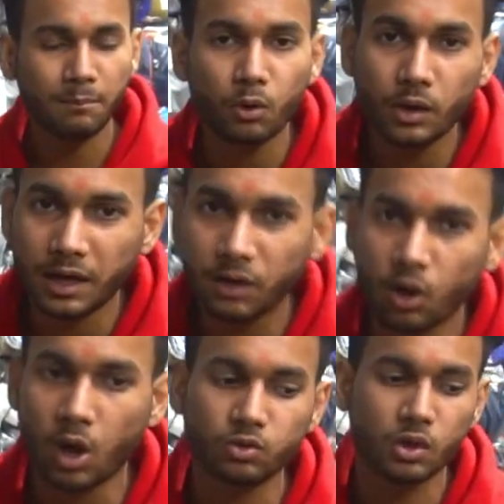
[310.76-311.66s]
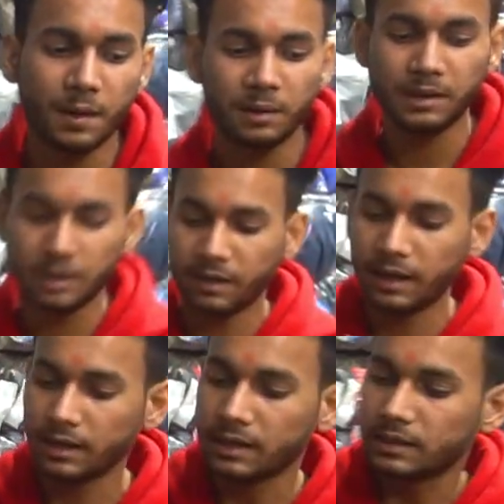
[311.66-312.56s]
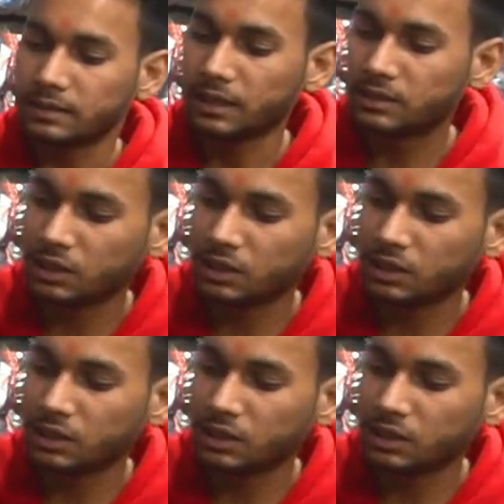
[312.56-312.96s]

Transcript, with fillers: आपको यहाँ गोडाउन से माल मिलने वाला है देख